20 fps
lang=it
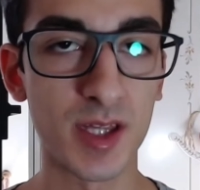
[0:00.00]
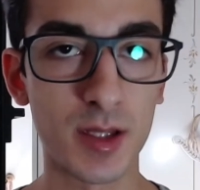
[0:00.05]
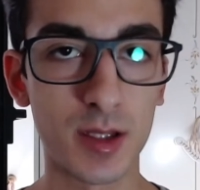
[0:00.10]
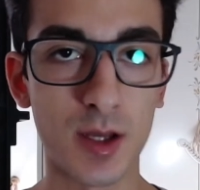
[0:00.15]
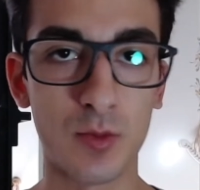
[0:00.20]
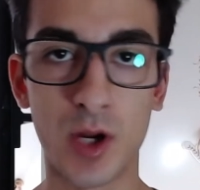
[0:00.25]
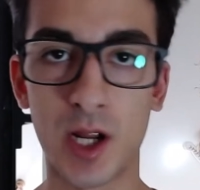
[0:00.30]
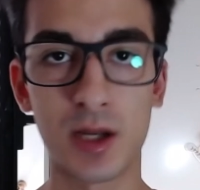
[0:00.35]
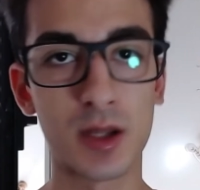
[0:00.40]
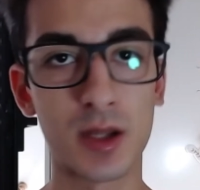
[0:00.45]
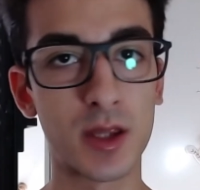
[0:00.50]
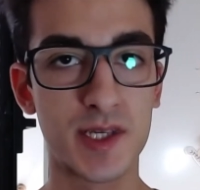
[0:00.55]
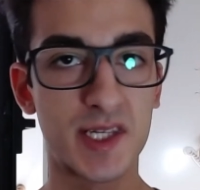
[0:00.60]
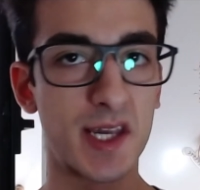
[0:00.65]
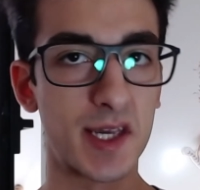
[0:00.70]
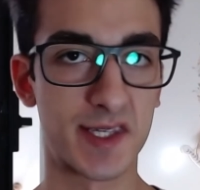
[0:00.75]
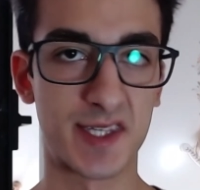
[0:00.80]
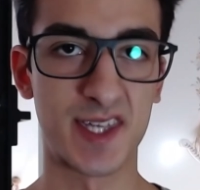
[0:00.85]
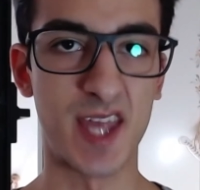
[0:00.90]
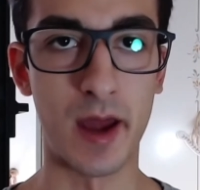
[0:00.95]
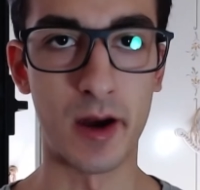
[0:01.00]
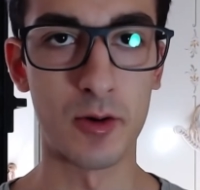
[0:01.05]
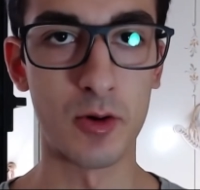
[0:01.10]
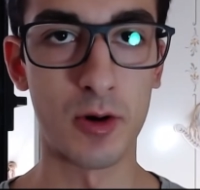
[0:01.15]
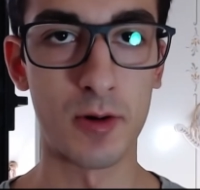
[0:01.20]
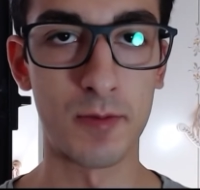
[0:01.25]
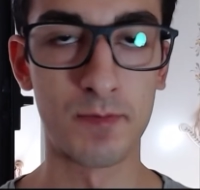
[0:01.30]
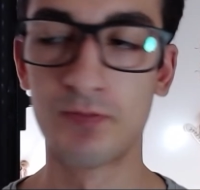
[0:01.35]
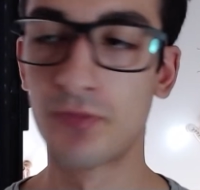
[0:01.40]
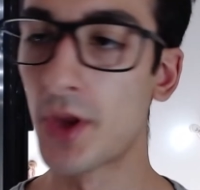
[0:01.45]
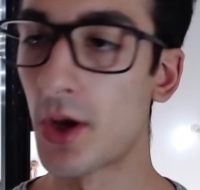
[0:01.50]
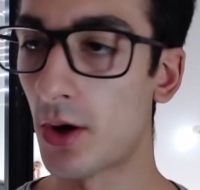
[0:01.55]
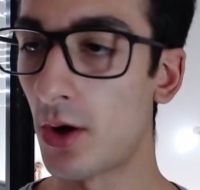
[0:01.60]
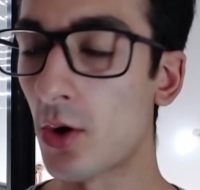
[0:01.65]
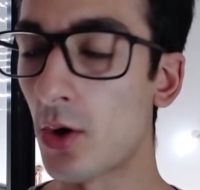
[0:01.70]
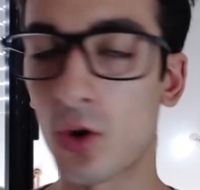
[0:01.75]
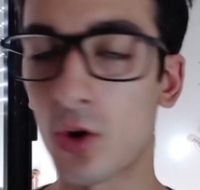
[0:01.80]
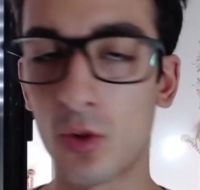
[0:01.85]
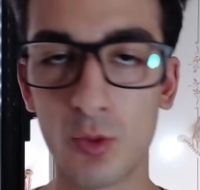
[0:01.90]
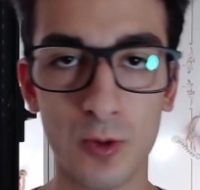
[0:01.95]
da un hard disk esterno o
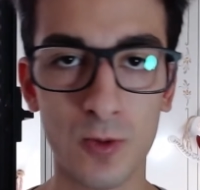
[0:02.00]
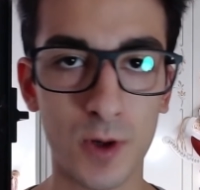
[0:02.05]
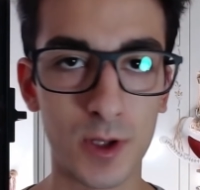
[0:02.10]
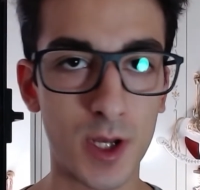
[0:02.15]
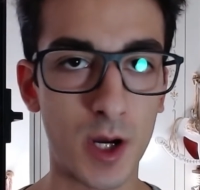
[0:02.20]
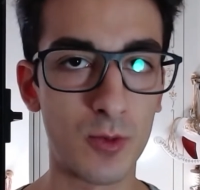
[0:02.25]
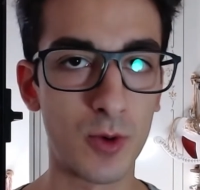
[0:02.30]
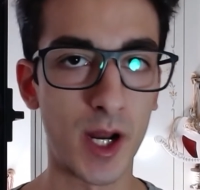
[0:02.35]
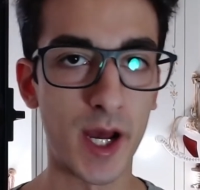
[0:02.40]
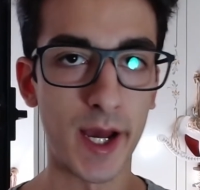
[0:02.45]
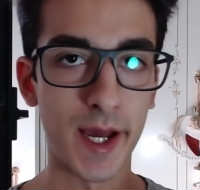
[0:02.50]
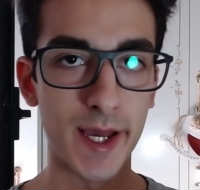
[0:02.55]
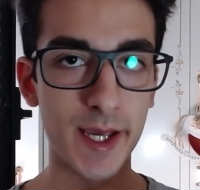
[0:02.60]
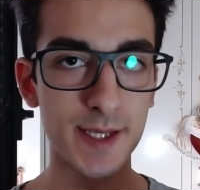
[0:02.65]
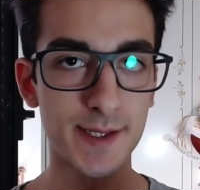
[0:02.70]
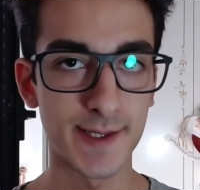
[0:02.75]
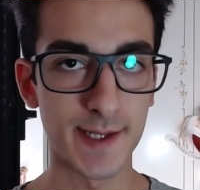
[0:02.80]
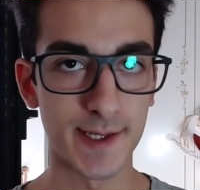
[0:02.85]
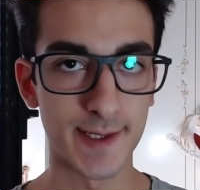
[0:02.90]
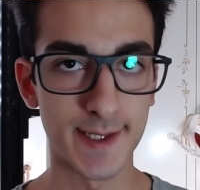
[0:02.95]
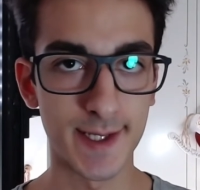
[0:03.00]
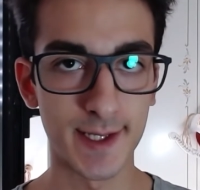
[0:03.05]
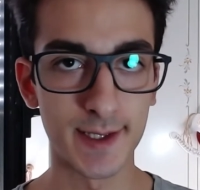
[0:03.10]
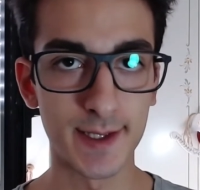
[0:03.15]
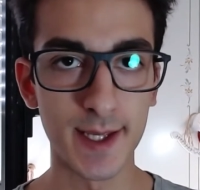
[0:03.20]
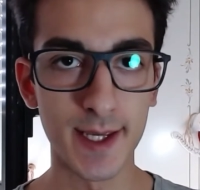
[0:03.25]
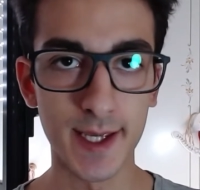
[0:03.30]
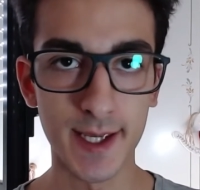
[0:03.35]
comunque da una SSD